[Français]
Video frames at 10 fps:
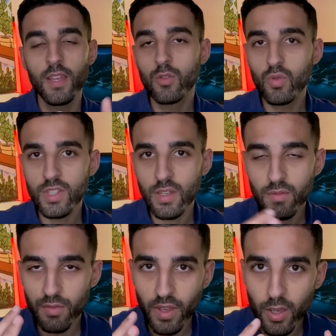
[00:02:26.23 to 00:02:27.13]
tout ça
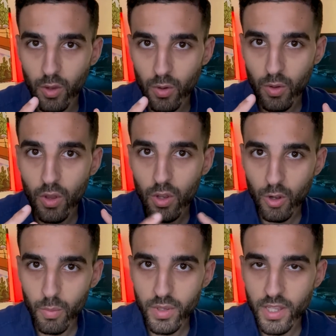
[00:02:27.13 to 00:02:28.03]
va faire que,
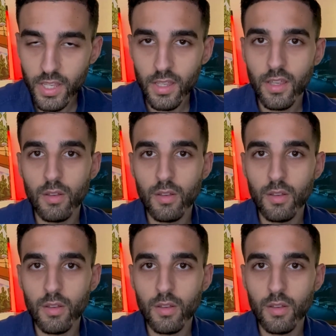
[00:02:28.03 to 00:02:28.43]
combiner,